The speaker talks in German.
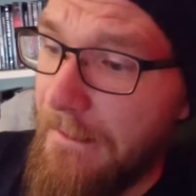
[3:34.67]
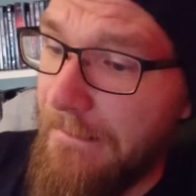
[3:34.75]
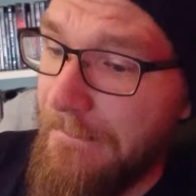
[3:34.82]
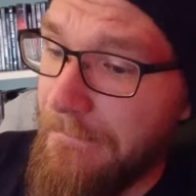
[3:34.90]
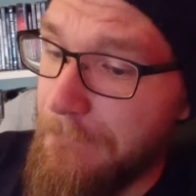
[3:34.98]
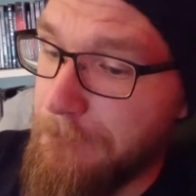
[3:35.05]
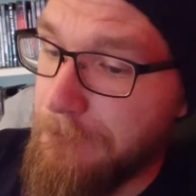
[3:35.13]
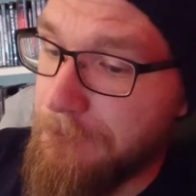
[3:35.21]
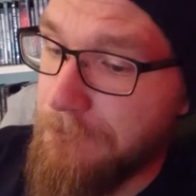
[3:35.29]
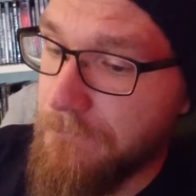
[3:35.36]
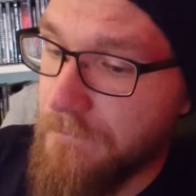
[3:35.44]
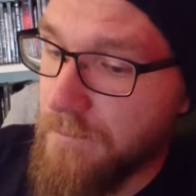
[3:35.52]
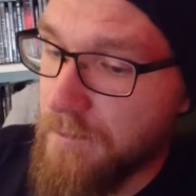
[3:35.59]

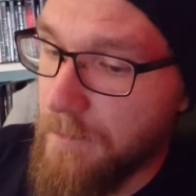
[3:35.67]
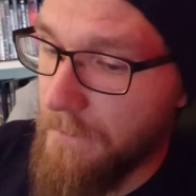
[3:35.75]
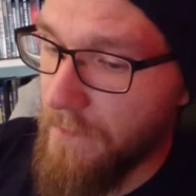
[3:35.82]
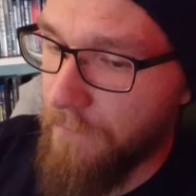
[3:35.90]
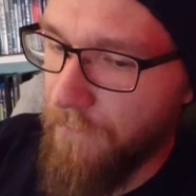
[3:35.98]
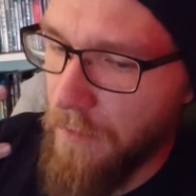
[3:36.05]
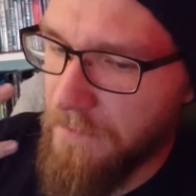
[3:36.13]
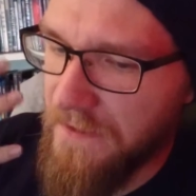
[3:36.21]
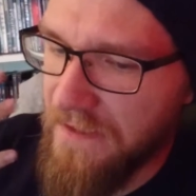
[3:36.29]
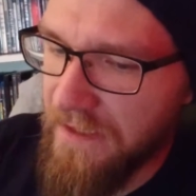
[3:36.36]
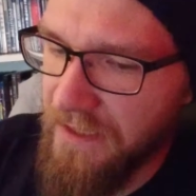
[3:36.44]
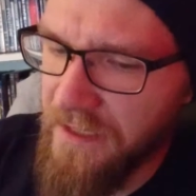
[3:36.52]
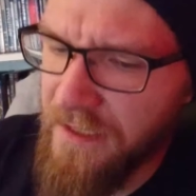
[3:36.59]
Ähm, vom
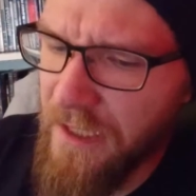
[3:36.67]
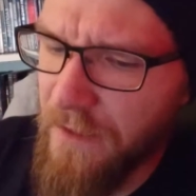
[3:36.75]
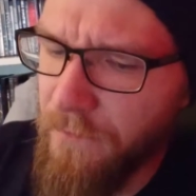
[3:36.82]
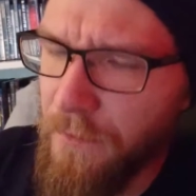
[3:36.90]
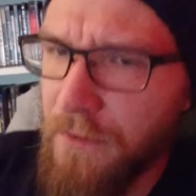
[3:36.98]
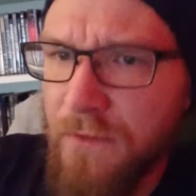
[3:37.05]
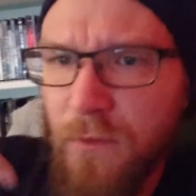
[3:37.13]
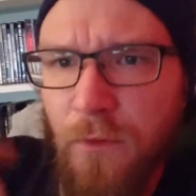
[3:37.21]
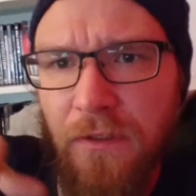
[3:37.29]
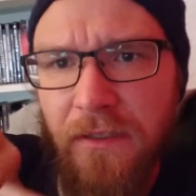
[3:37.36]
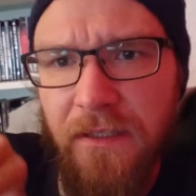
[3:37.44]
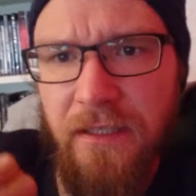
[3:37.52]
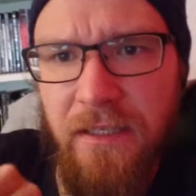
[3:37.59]
Stil her würde ich so
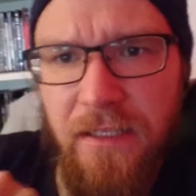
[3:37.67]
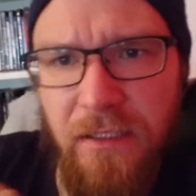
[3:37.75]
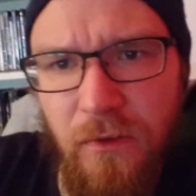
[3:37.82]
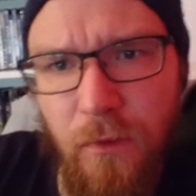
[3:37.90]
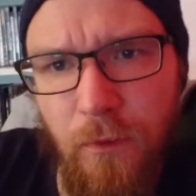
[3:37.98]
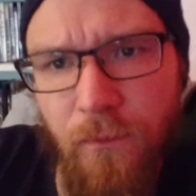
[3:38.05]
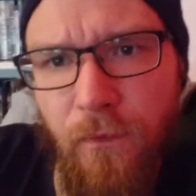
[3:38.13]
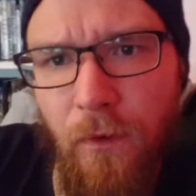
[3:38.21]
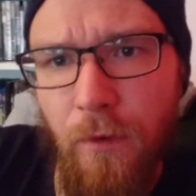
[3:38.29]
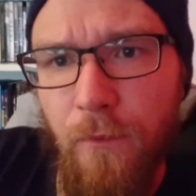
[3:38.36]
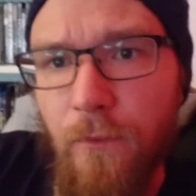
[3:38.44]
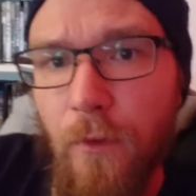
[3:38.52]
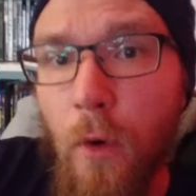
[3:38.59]
in die Richtung
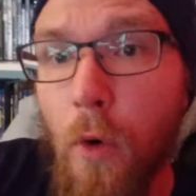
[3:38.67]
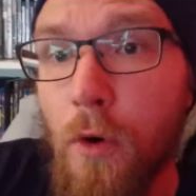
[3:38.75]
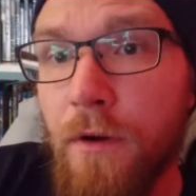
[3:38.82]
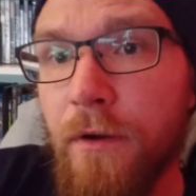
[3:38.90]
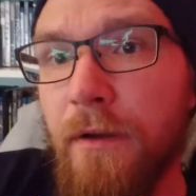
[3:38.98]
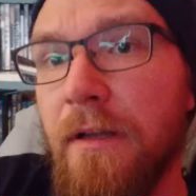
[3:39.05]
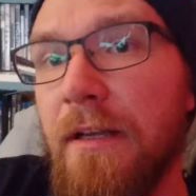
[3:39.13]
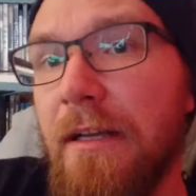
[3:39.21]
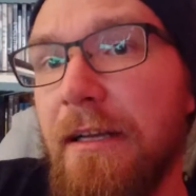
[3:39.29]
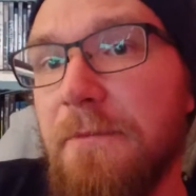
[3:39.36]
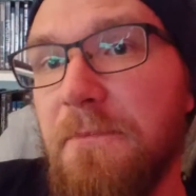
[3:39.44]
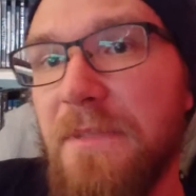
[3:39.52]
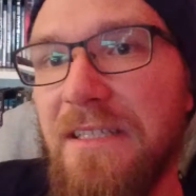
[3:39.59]
von, von Hook
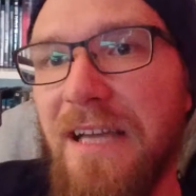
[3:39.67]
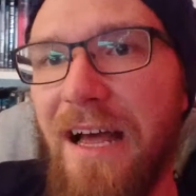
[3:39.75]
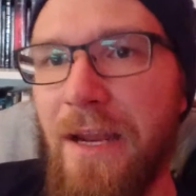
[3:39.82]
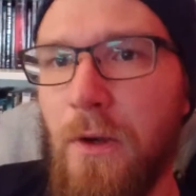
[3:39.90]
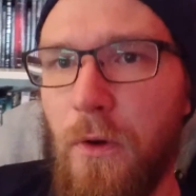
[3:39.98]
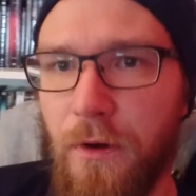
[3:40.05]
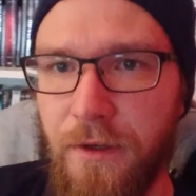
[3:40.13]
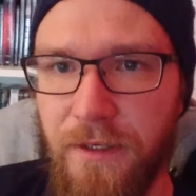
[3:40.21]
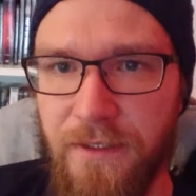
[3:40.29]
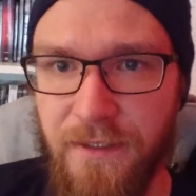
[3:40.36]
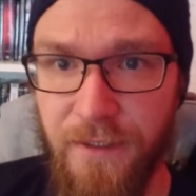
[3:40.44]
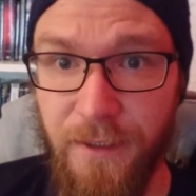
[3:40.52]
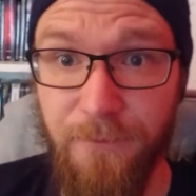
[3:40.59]
mit
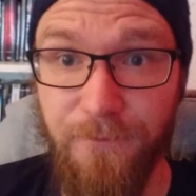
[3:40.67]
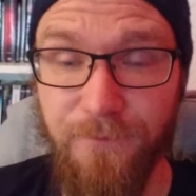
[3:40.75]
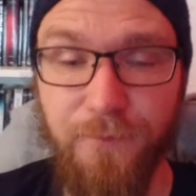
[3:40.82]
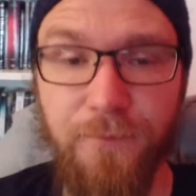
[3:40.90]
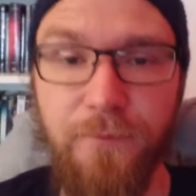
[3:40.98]
einorientieren